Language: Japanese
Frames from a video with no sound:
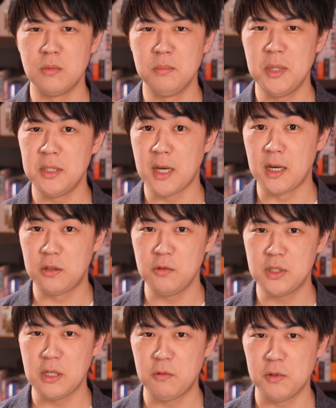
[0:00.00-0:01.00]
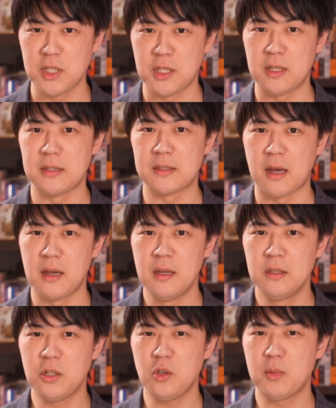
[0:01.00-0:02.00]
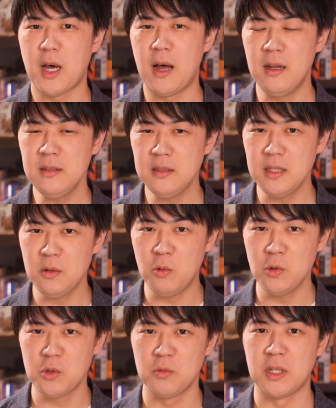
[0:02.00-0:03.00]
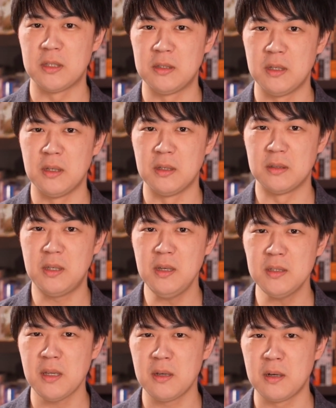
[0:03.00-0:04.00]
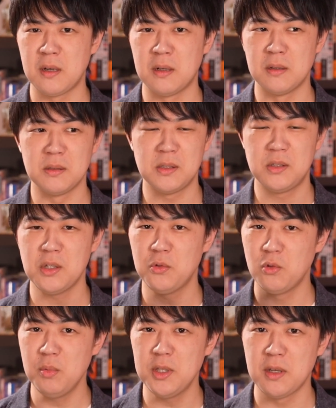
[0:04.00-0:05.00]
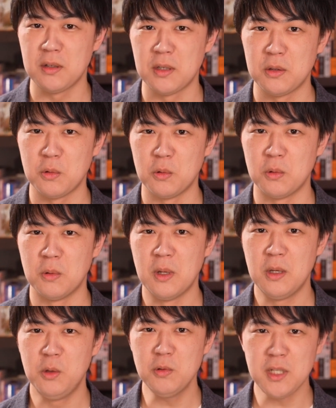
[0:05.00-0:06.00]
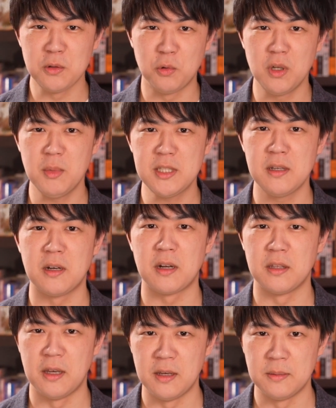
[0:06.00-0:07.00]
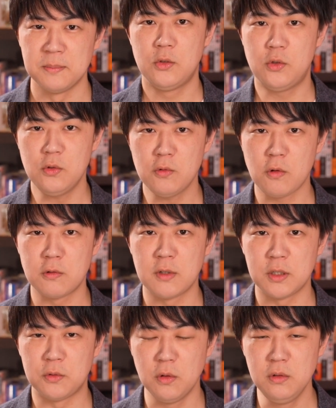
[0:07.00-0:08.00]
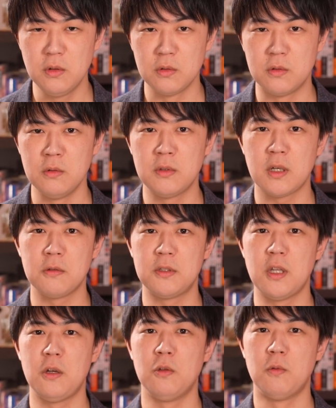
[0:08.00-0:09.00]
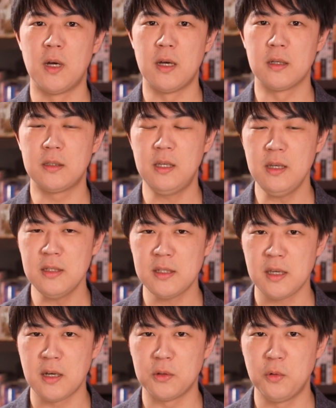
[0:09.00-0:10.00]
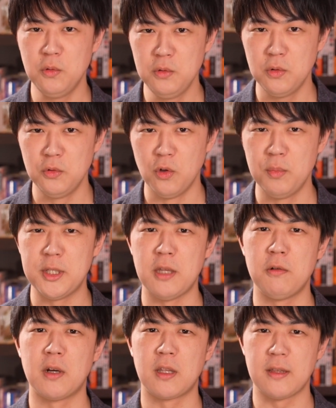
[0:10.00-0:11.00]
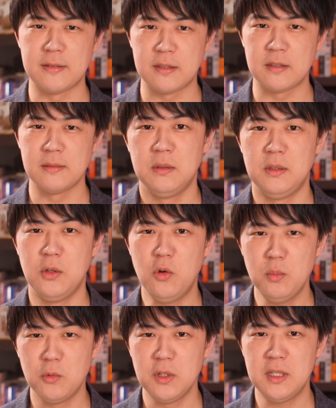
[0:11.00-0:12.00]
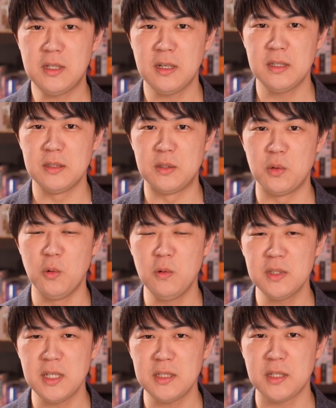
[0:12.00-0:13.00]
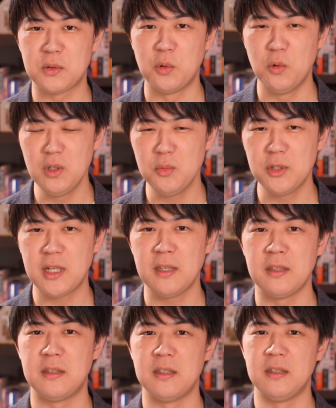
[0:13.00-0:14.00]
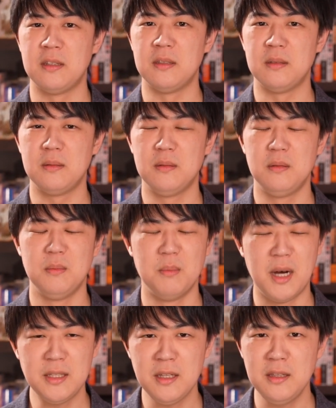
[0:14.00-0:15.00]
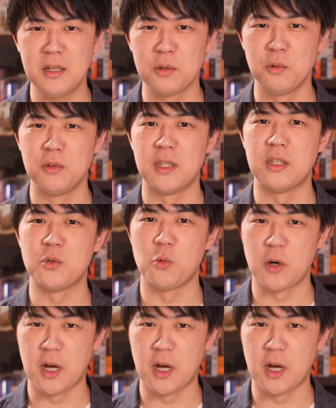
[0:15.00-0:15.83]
面に波及してくるじゃないですか。例えば安全保障だって経済がちゃんと伸びていかないと予算取れませんからね。中国がどんどん軍拡しているのは経済がどんどん伸びているからです。日本もいい加減増税じゃどうにもならないって学んだらどうなんでしょう